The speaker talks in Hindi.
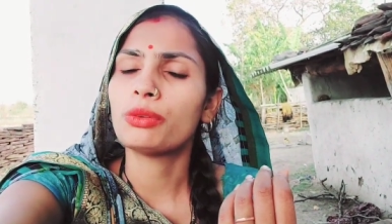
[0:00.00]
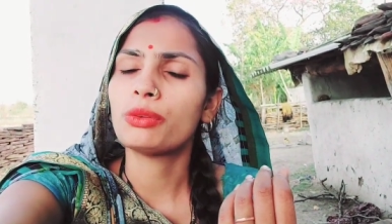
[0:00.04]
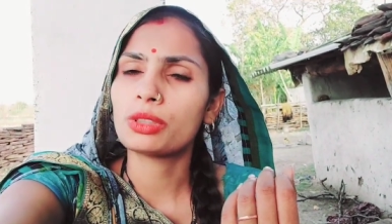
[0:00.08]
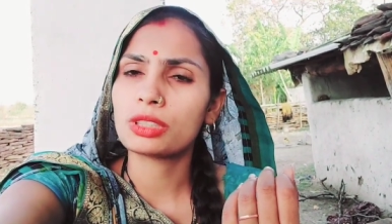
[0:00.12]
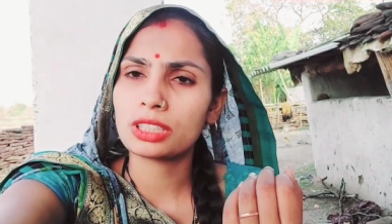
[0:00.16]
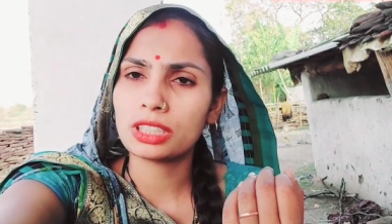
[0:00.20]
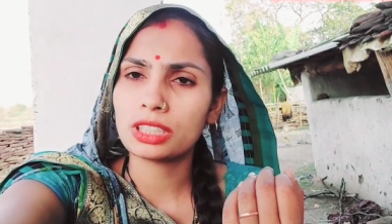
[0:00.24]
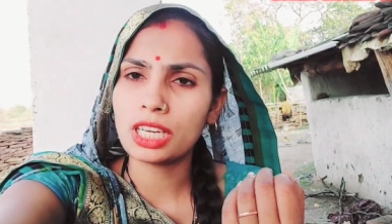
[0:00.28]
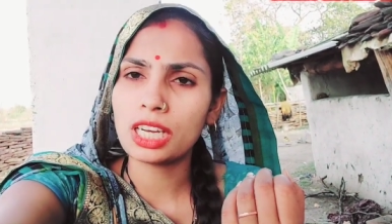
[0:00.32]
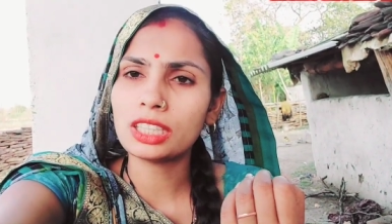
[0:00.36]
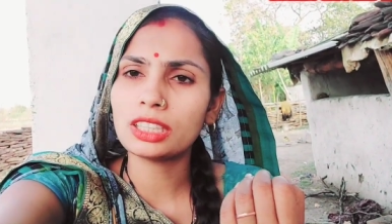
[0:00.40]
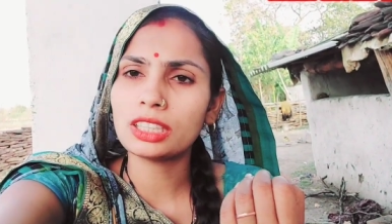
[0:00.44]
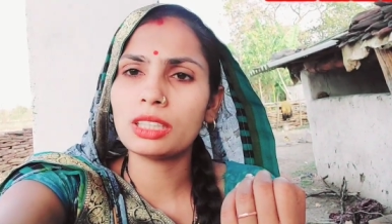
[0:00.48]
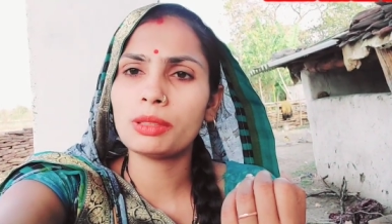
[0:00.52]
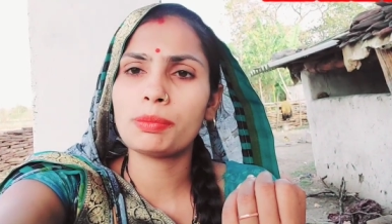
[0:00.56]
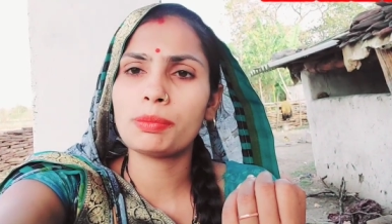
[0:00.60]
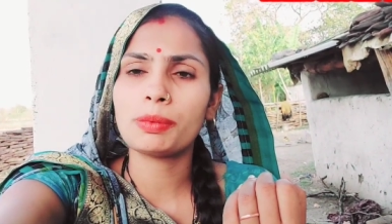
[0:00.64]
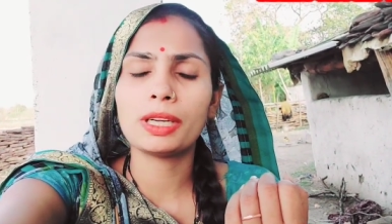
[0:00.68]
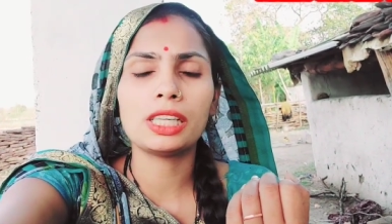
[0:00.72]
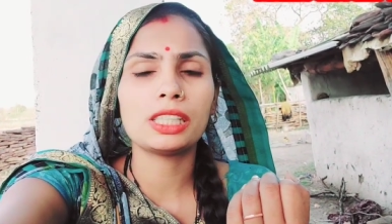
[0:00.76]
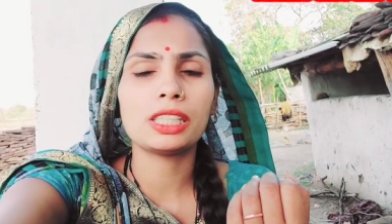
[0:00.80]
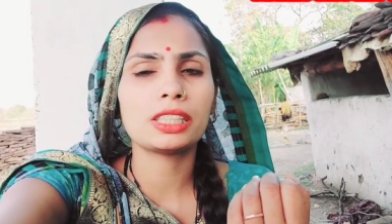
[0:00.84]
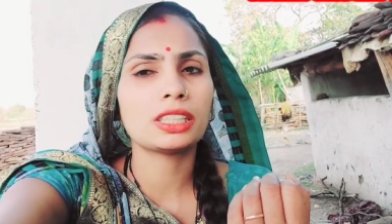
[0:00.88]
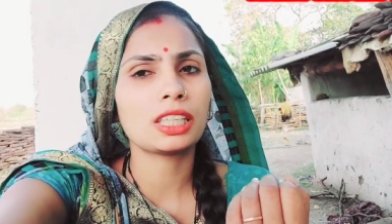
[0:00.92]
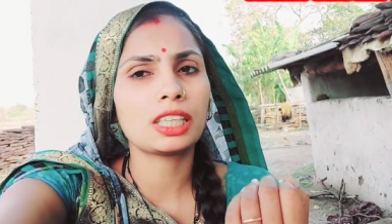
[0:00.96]
और सात
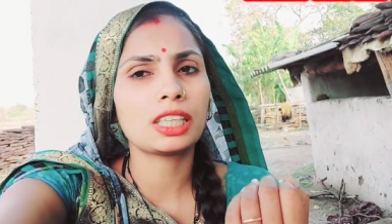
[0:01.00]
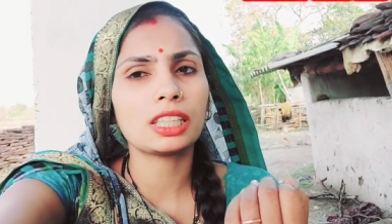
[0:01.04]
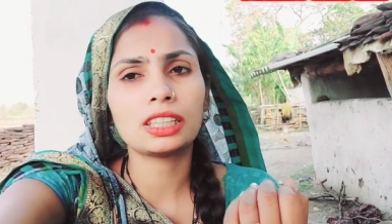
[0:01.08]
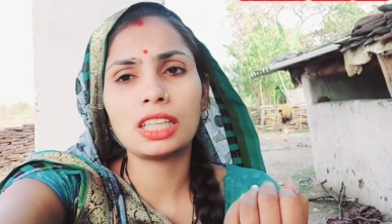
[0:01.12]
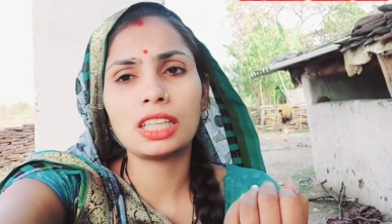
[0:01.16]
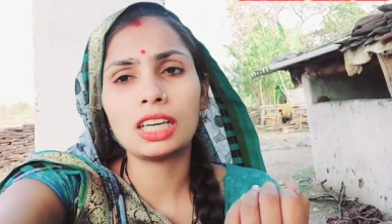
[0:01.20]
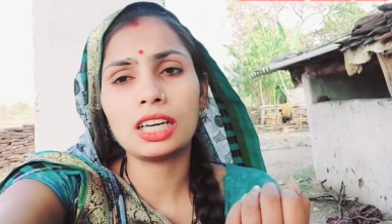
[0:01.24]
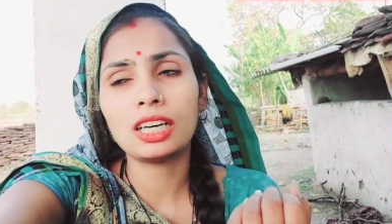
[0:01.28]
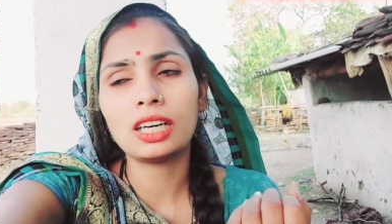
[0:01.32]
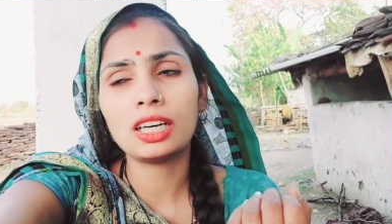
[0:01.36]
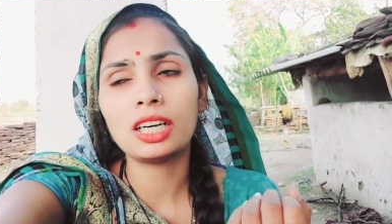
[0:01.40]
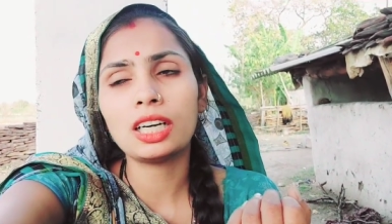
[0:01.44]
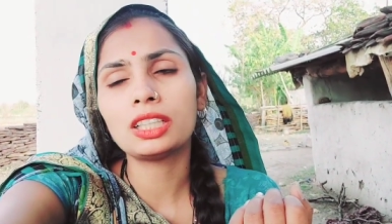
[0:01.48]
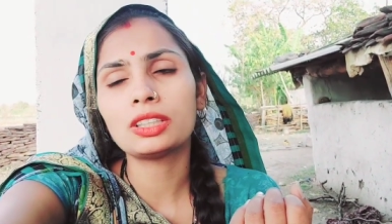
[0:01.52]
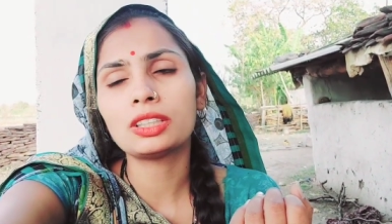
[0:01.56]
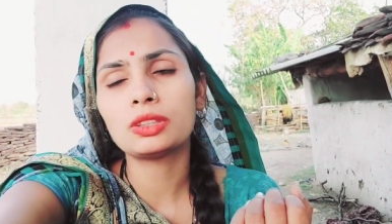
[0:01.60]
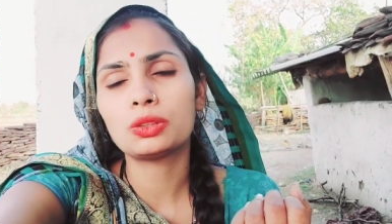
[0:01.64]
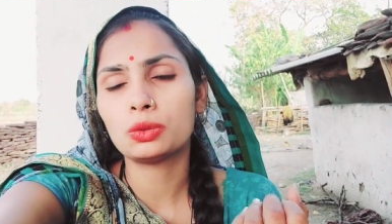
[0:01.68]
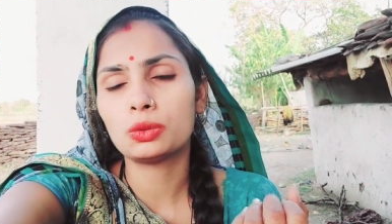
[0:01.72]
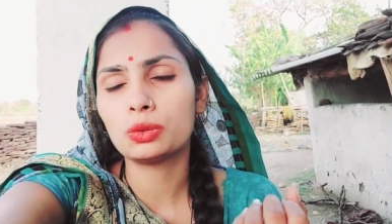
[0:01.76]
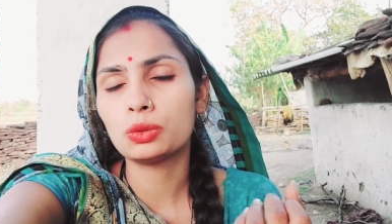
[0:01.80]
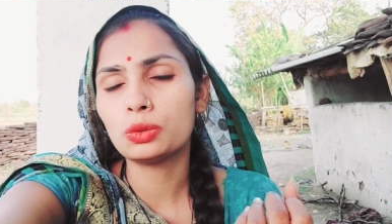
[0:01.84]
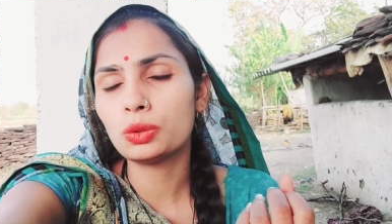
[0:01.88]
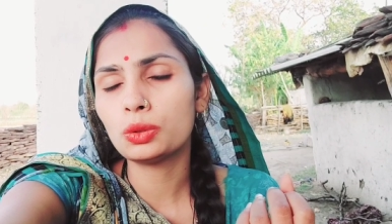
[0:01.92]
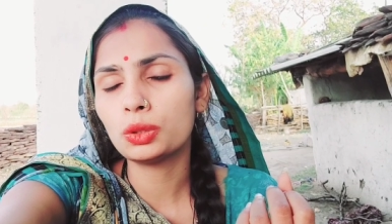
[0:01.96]
अप्रैल से कथा
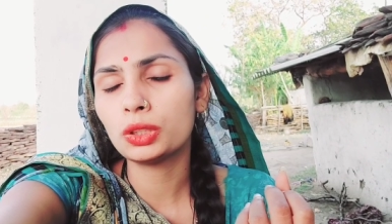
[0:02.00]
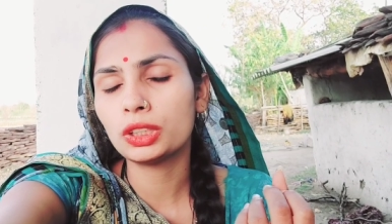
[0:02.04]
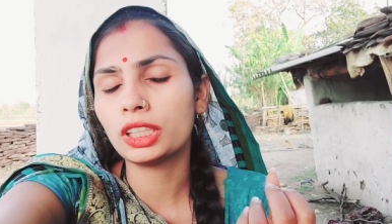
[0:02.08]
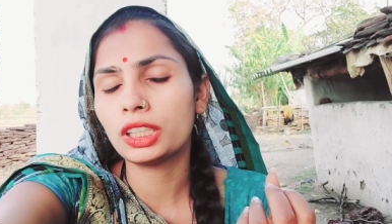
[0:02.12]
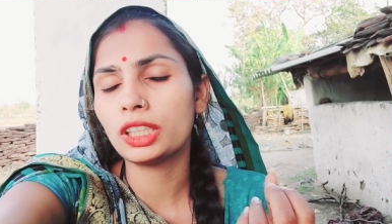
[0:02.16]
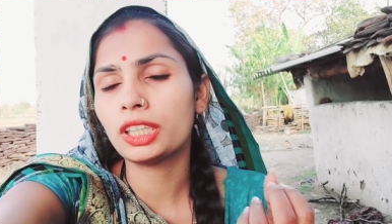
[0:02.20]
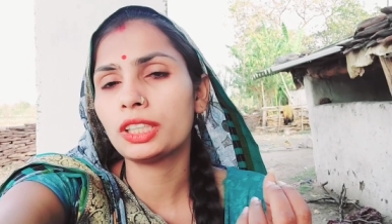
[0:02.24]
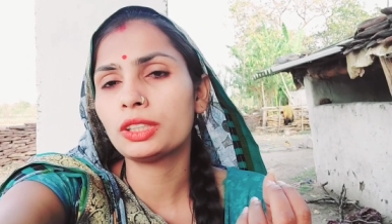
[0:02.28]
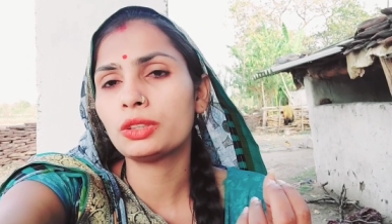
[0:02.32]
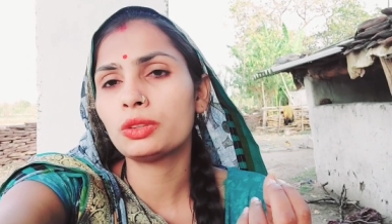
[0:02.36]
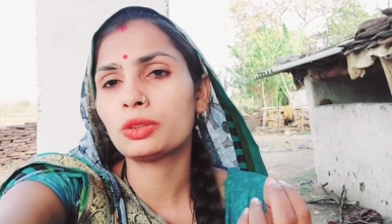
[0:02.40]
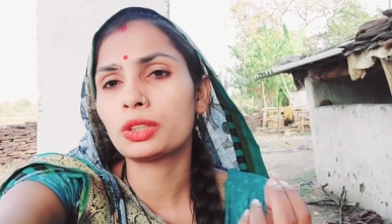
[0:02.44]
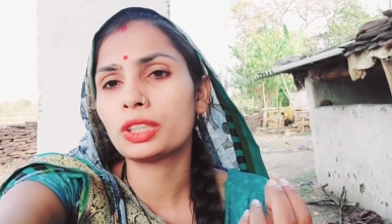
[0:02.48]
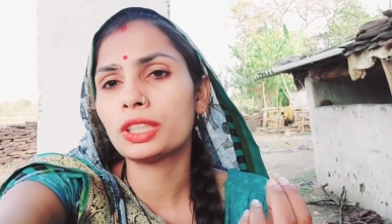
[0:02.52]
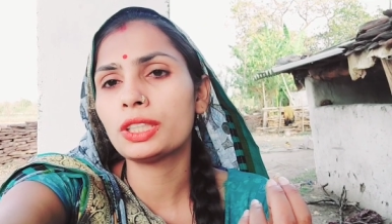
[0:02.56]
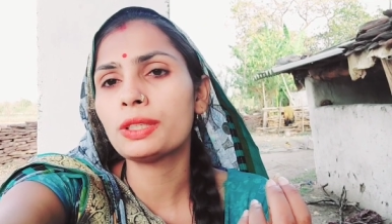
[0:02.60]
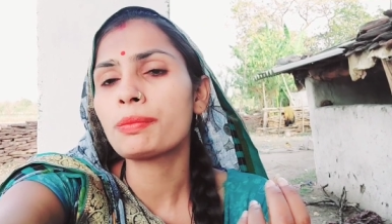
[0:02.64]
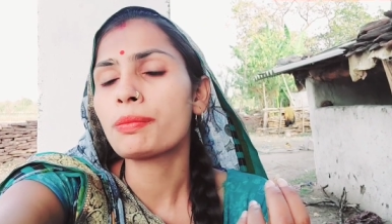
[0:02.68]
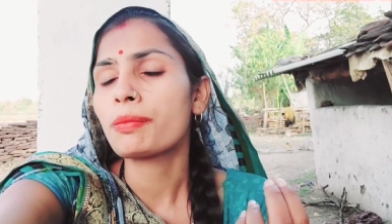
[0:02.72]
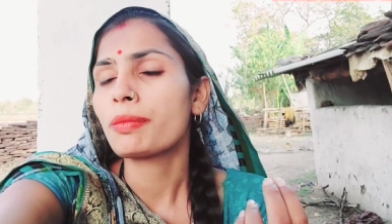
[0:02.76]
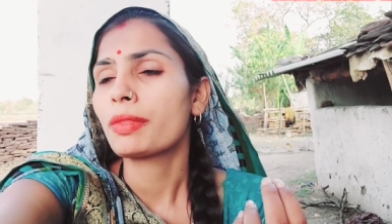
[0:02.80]
शुरू हो जे है जो कि